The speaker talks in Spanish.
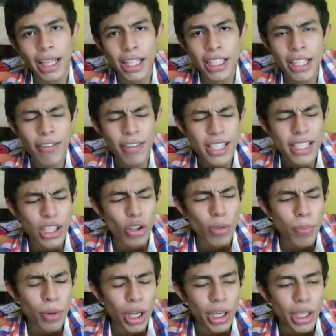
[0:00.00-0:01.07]
gente estaba
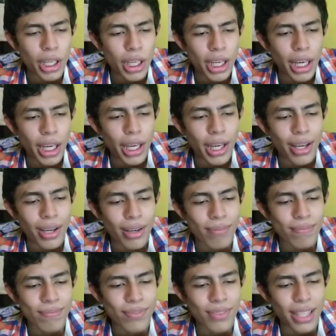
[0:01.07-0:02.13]
diciendo por ahí
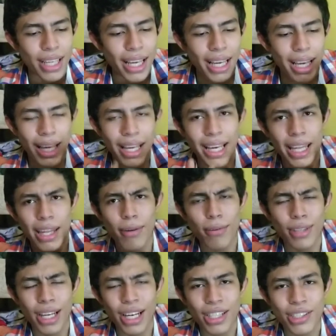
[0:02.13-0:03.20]
que, que, que
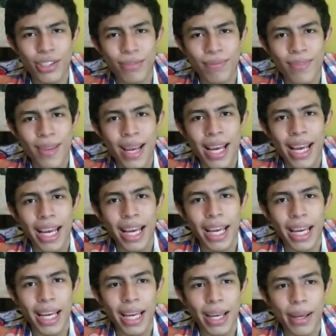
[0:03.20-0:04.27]
Devon Erickson
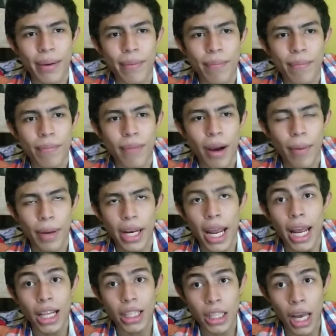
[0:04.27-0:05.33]
eh, a ver,
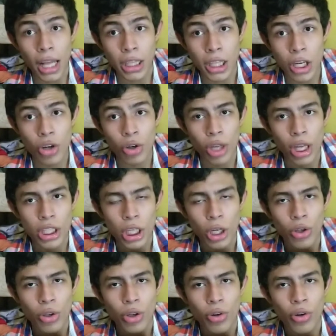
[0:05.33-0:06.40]
el, el, el
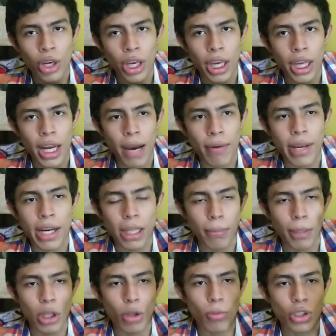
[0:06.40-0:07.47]
chico dijo que era
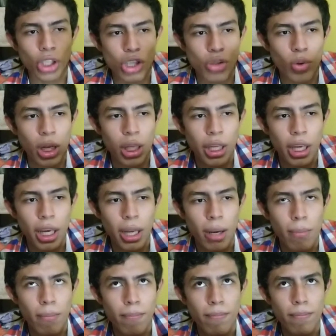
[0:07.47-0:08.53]
abiertamente homosexual y
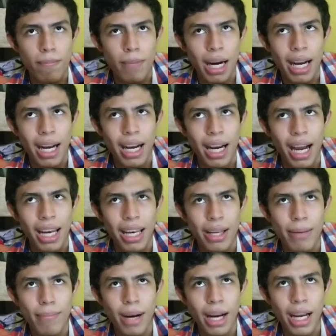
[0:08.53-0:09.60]
el
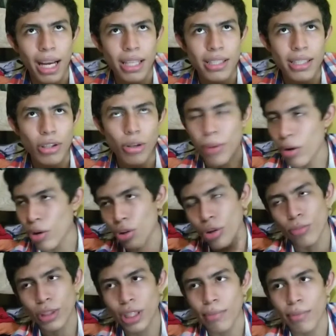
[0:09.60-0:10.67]
McCallen, Mackenzie, no me acuerdo
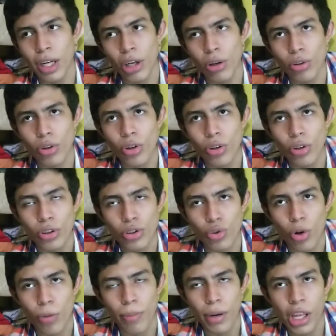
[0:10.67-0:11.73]
cómo se llamaba el otro, ¿no?
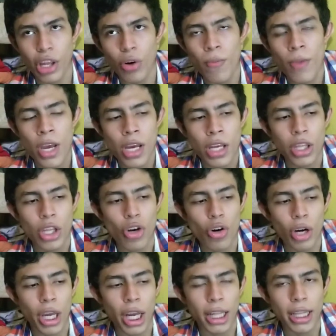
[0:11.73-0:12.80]
Su compañero,
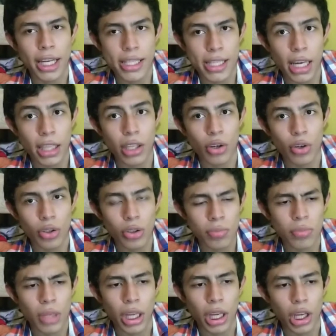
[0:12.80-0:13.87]
dijo que era transgénero,
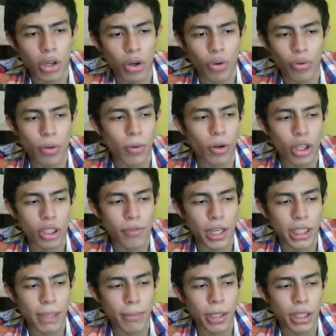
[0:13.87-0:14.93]
¿no? Eh, lo afirmaron
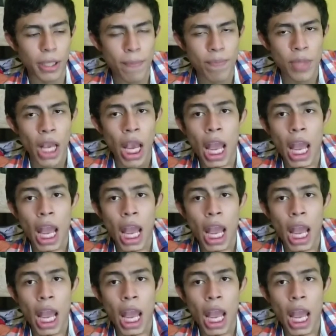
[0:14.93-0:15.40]
abiertamente.